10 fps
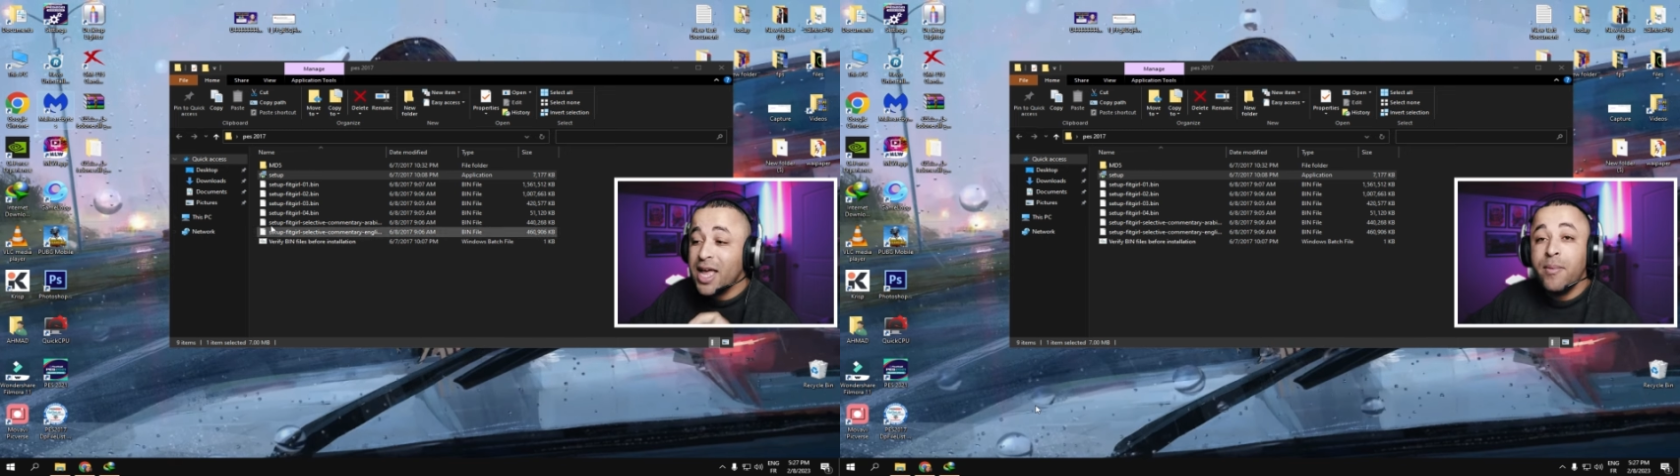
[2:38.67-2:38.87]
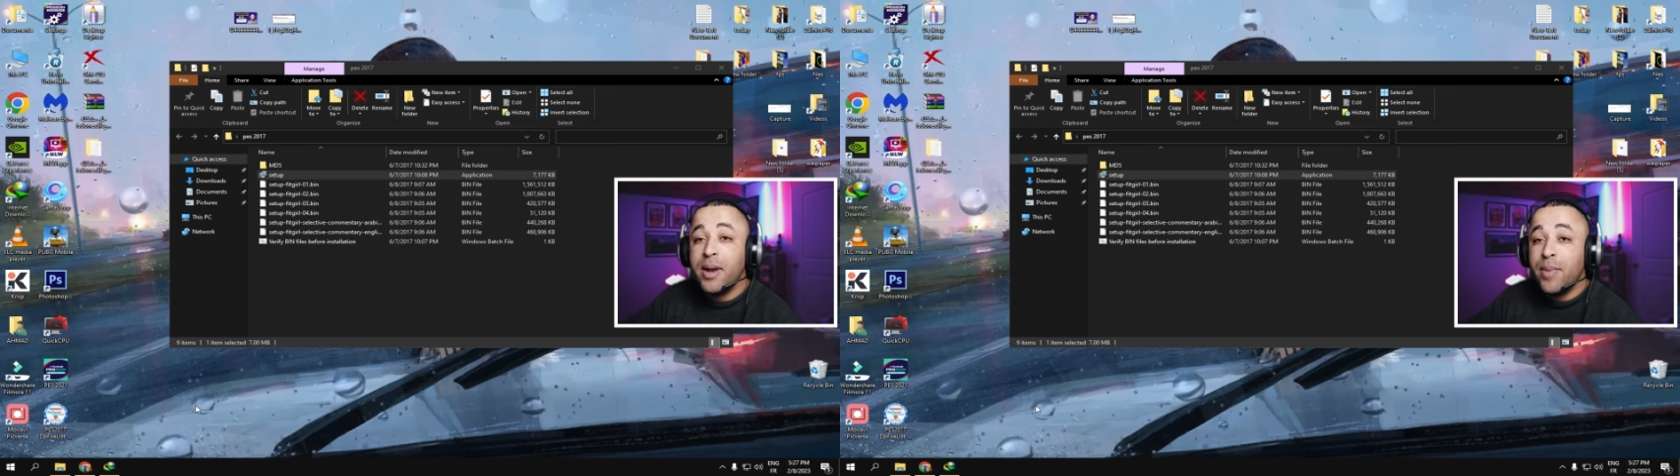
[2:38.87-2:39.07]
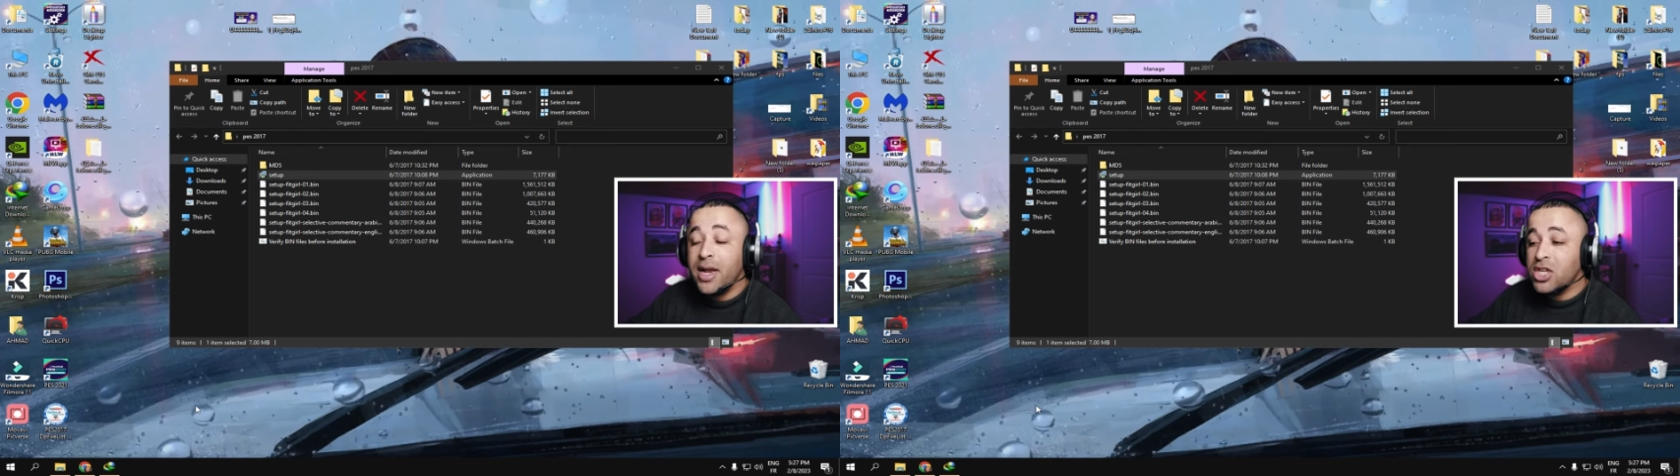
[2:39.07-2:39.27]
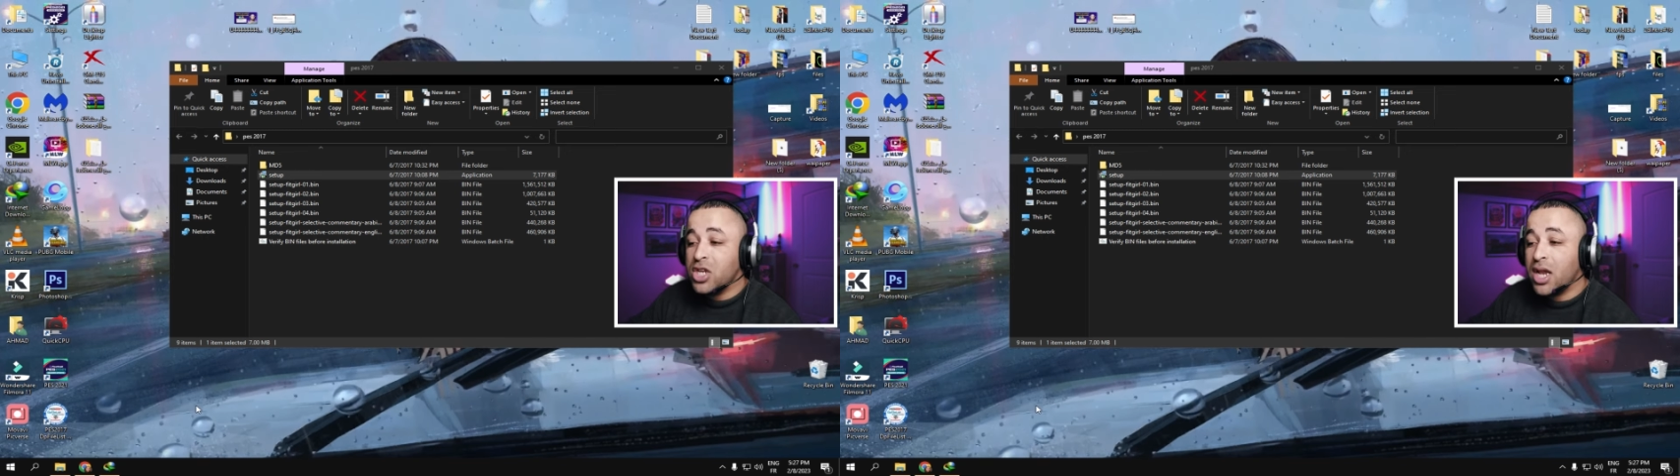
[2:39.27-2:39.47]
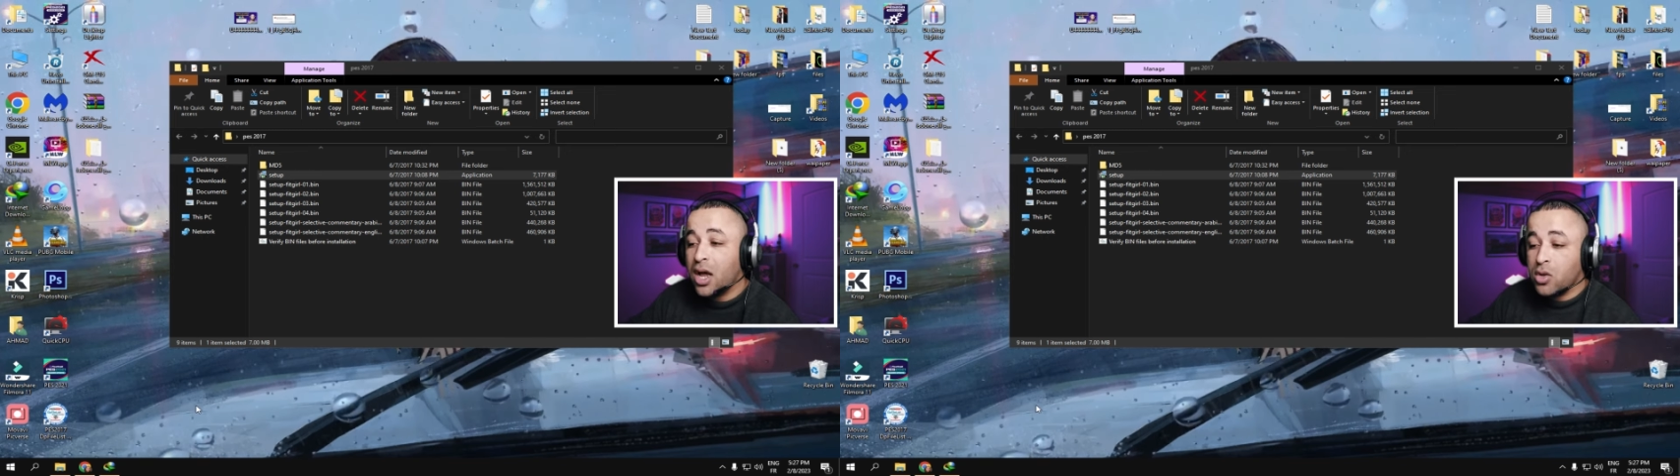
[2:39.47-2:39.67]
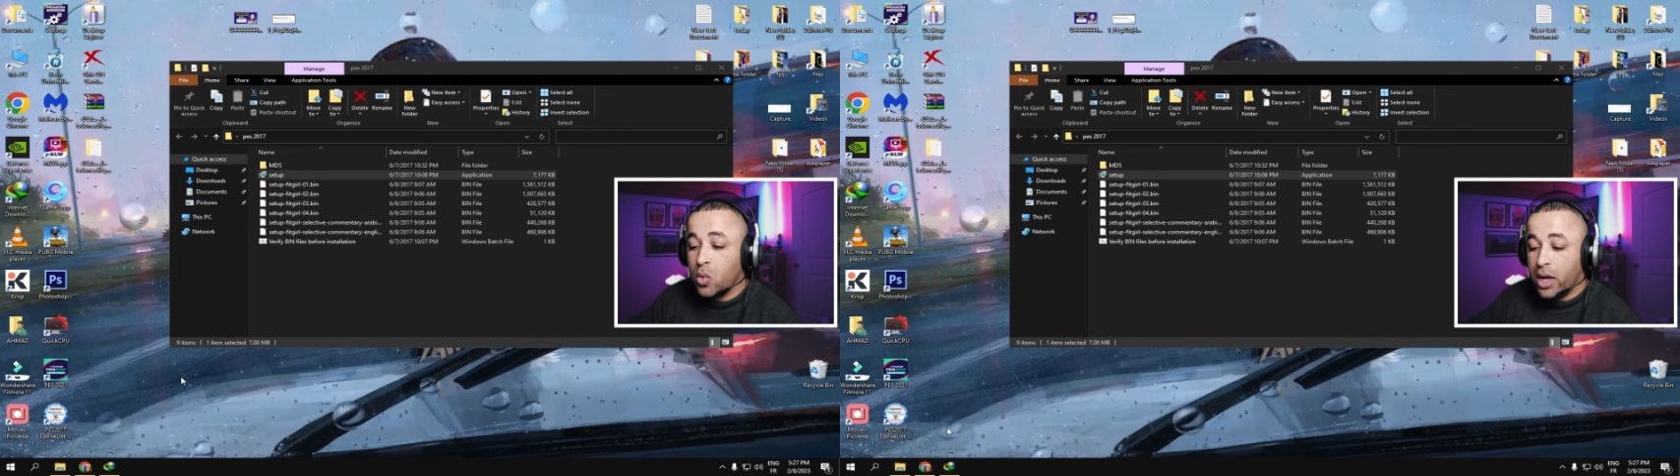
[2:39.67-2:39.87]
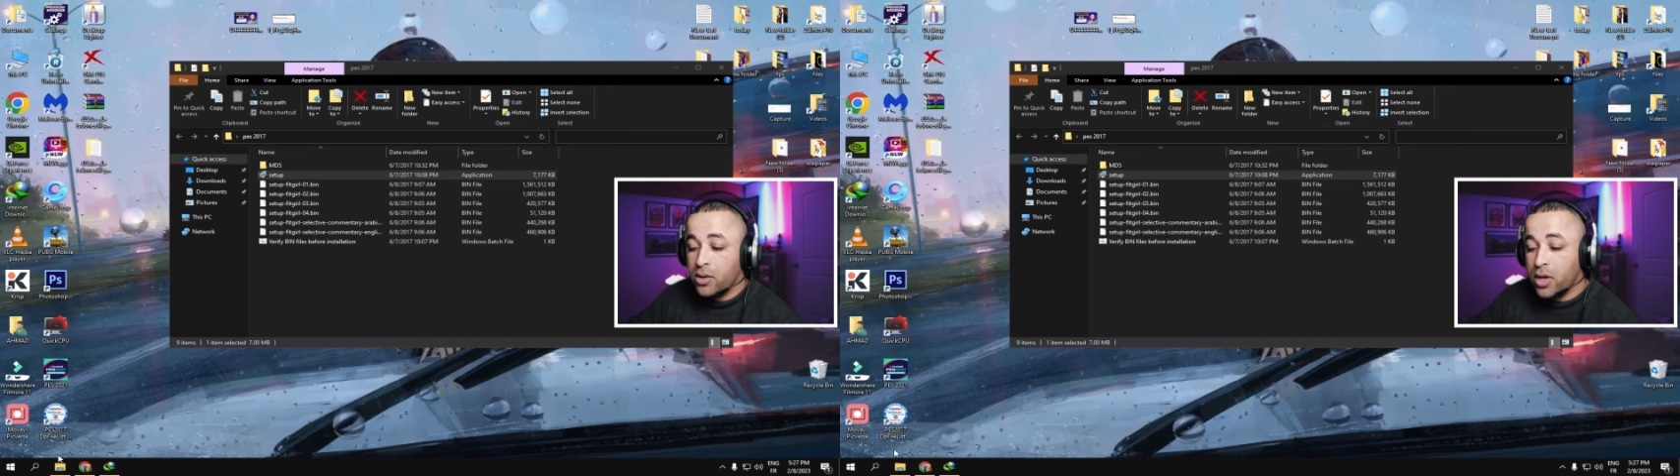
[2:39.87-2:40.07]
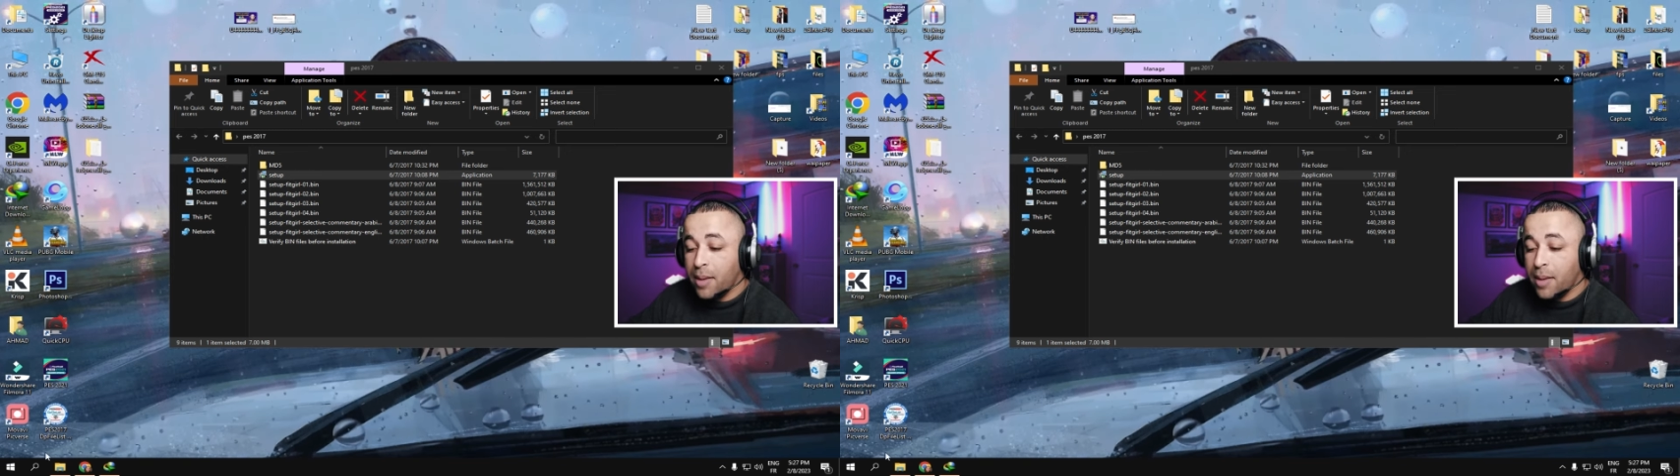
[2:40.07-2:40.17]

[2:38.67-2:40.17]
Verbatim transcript: قبل ما نبلش الخطوات